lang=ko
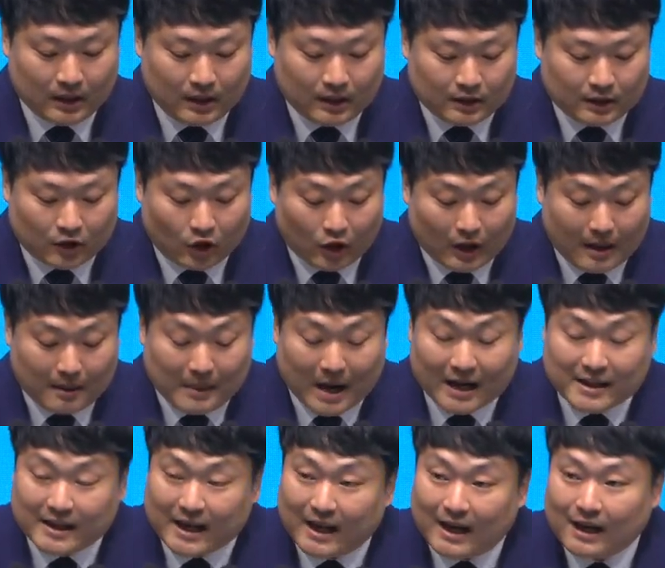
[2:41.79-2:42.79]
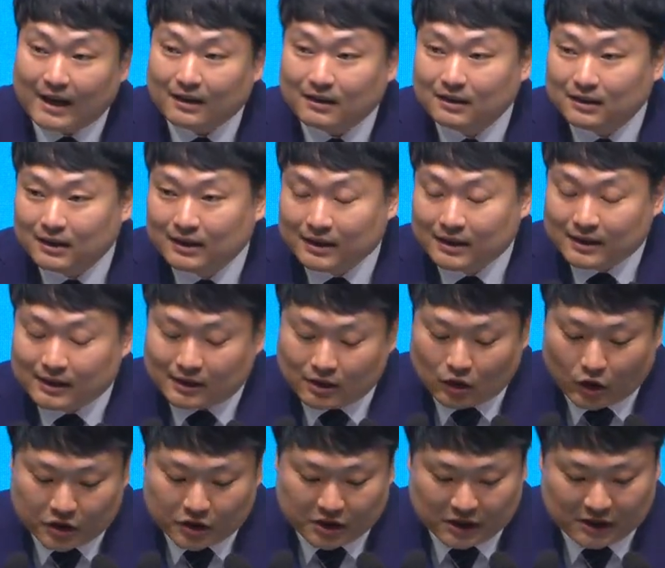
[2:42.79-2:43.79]
그러나 만약
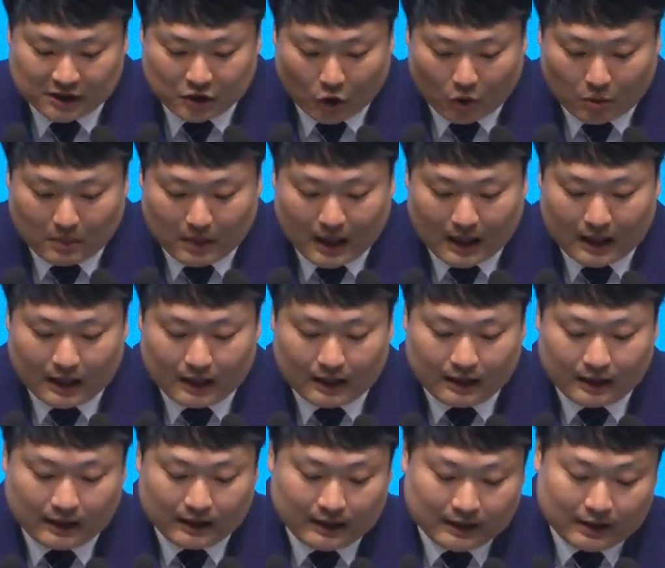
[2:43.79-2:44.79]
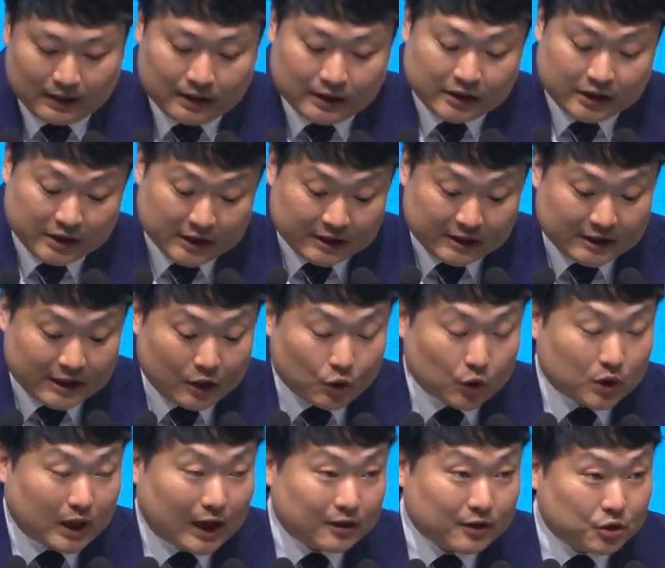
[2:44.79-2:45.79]
그것이 정말 실제로
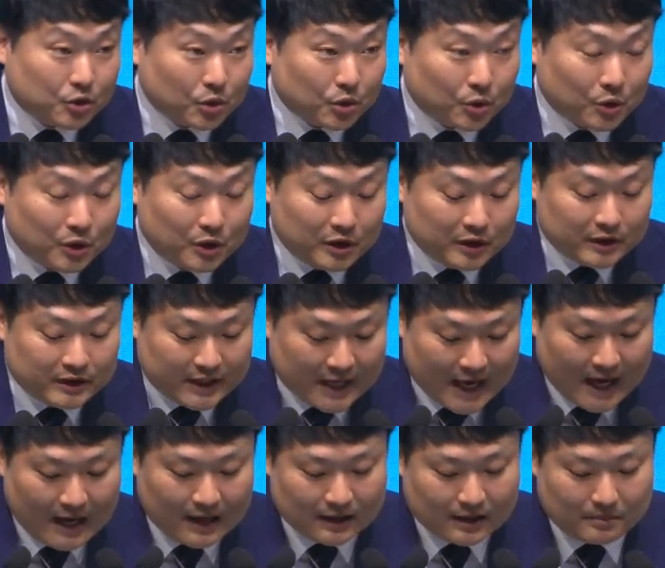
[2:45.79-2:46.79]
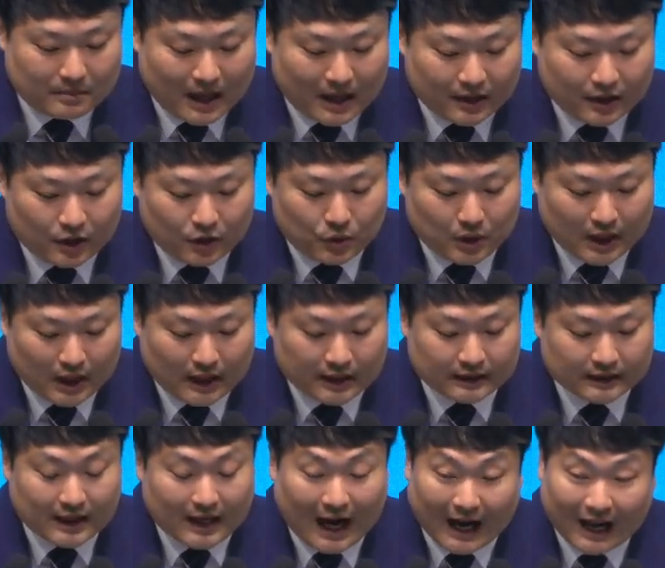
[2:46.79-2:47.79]
닥쳐올 재앙을 막기
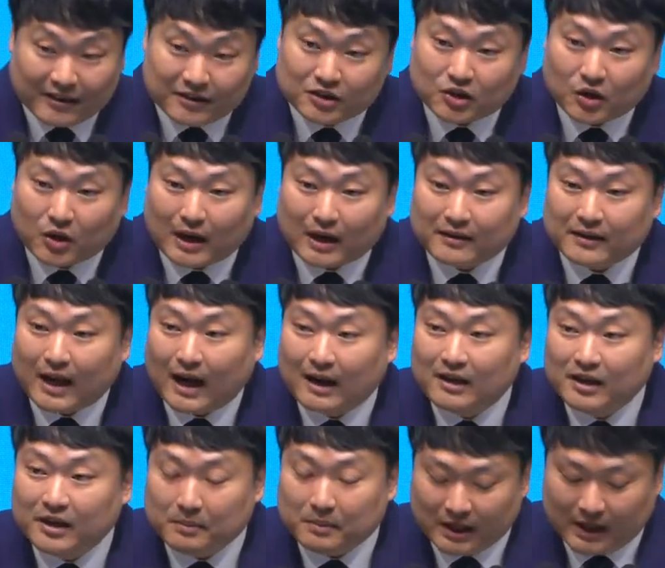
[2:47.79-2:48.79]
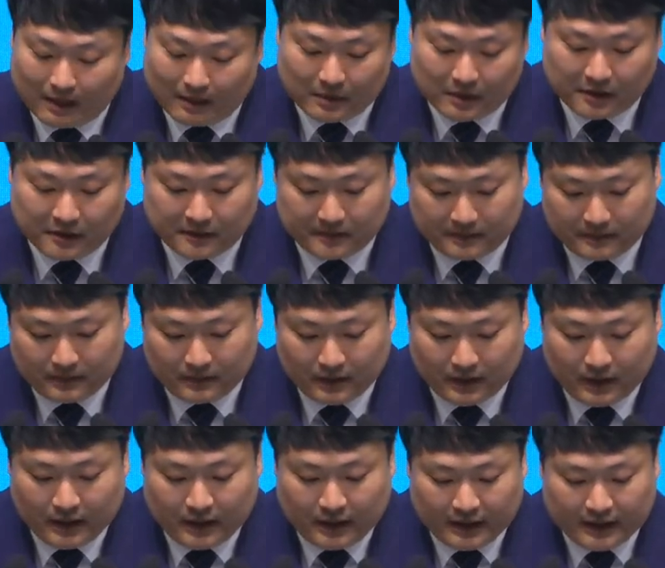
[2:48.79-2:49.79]
위한 간절한 알림이라면
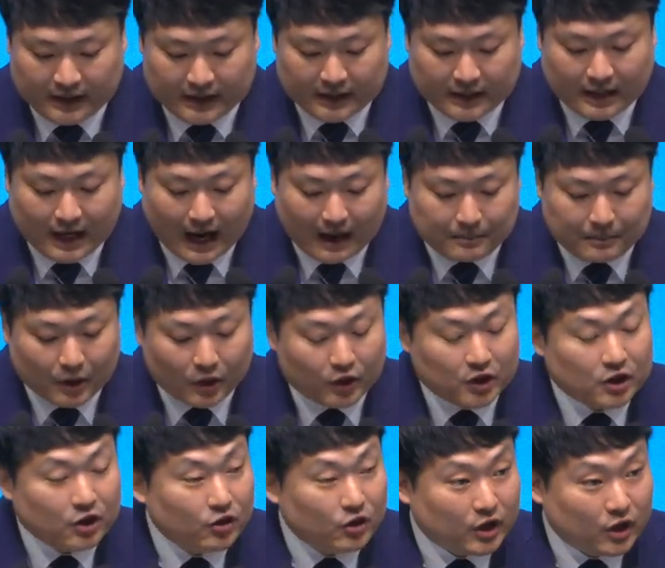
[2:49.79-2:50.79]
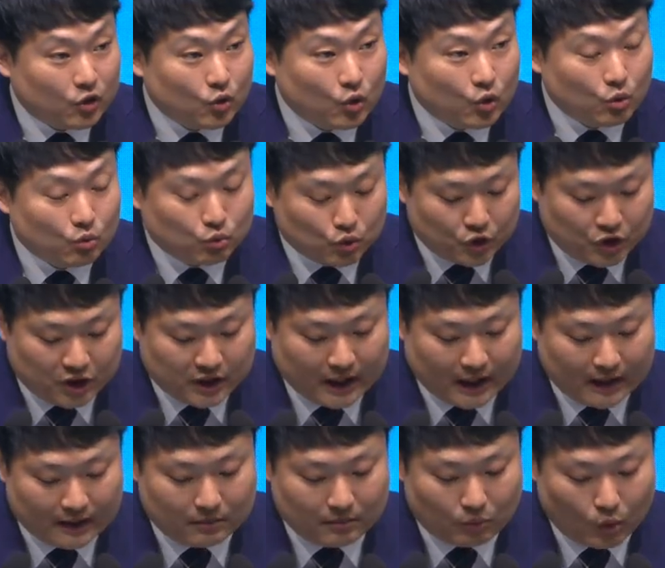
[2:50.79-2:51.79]
이를 가벼이 여기고
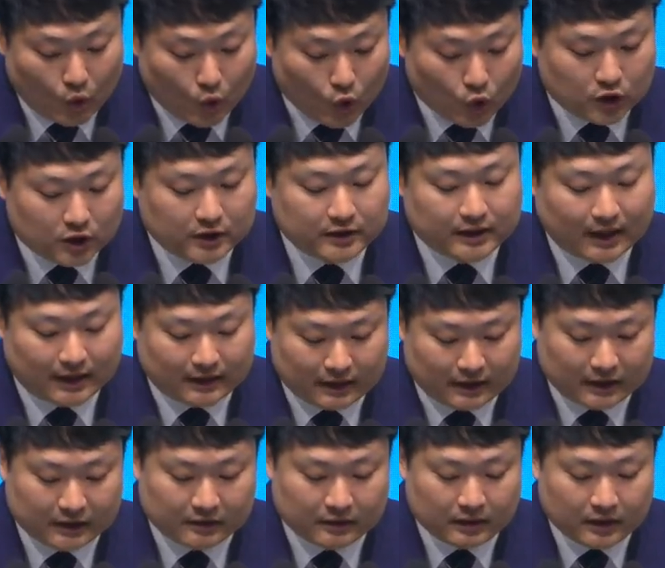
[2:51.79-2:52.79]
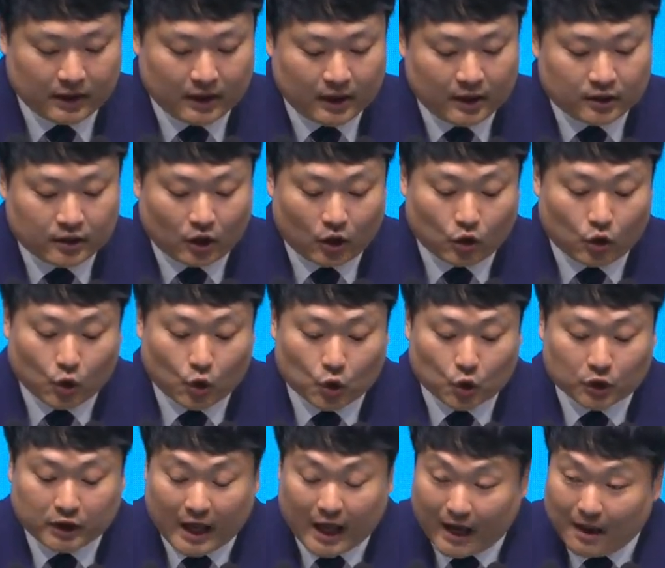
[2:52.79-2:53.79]
무시한 모든 자들은
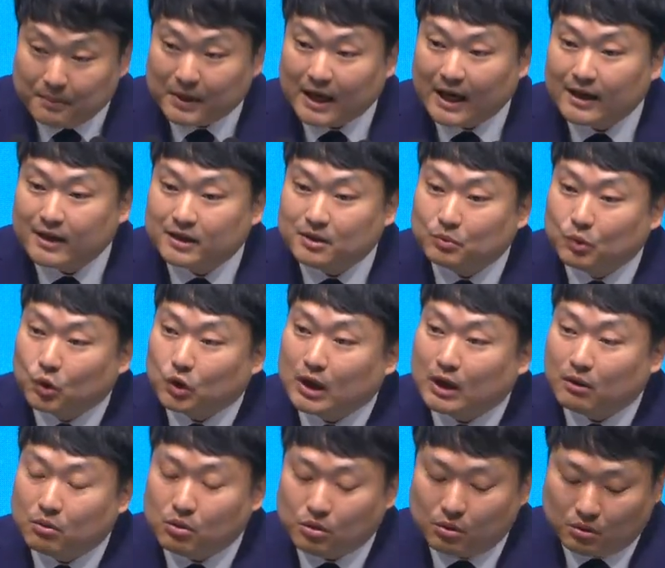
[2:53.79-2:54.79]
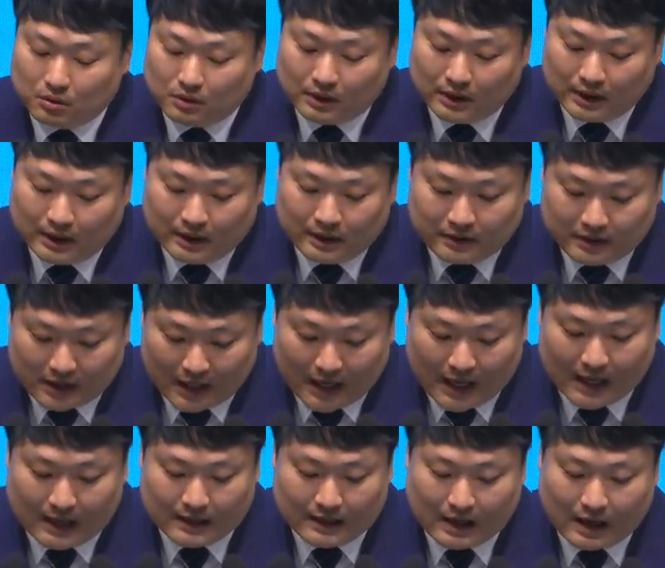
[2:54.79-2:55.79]
결코 대비하지 못하고
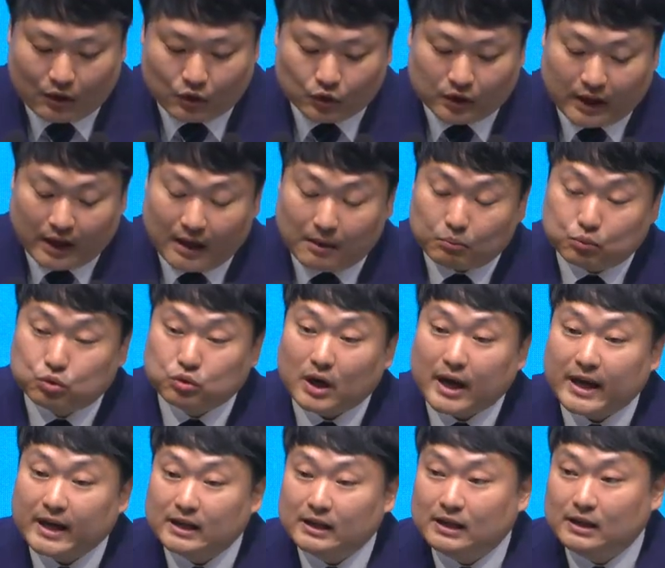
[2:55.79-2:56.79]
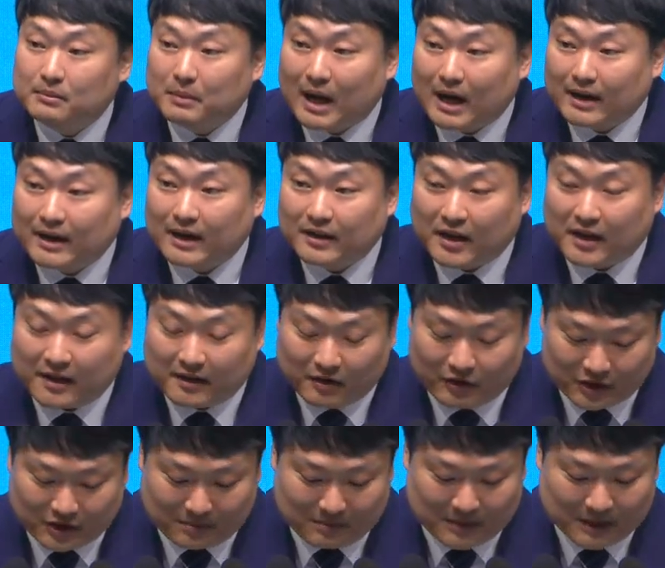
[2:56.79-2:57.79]
재앙 가운데 불행을 맞게 될
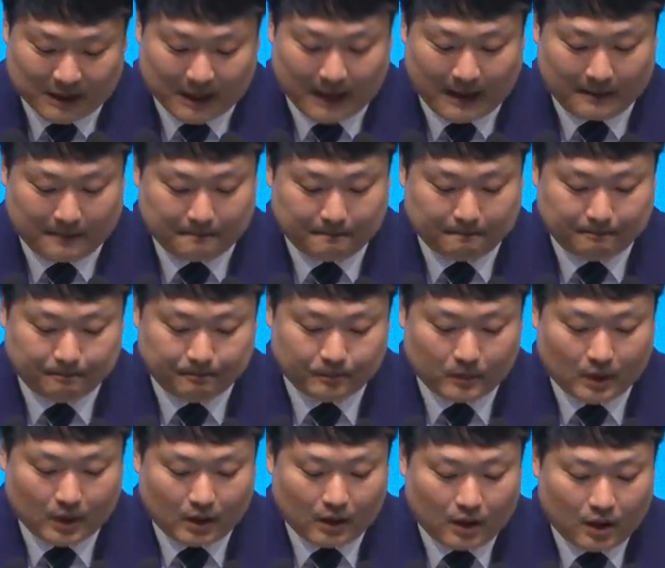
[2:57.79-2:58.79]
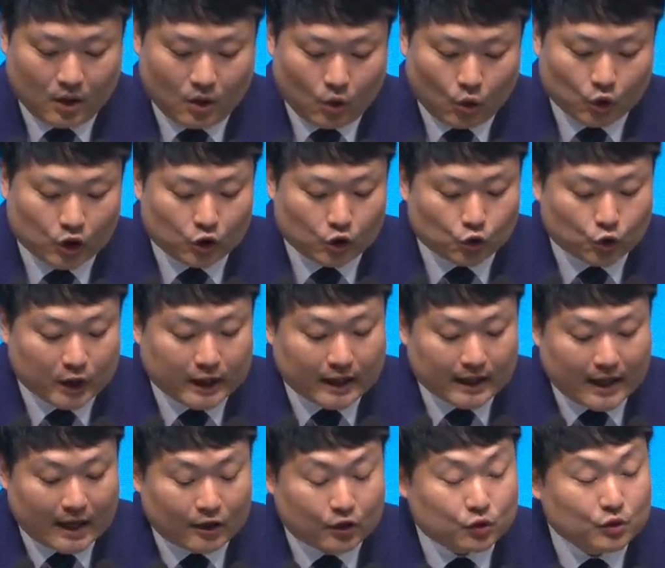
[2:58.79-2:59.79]
것입니다. 오늘 우리가
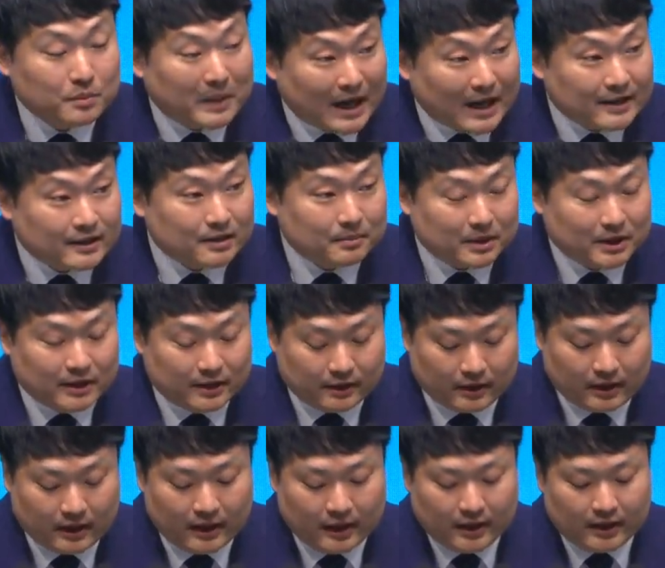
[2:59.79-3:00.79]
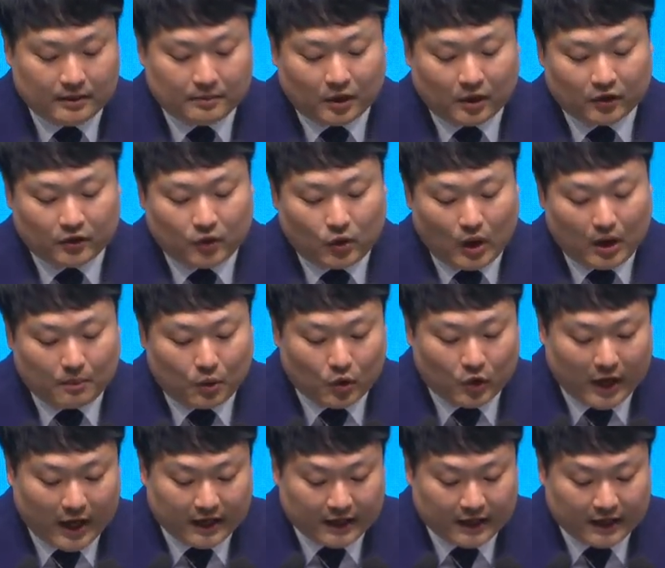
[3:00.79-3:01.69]
나눌 말씀은 이번 회복의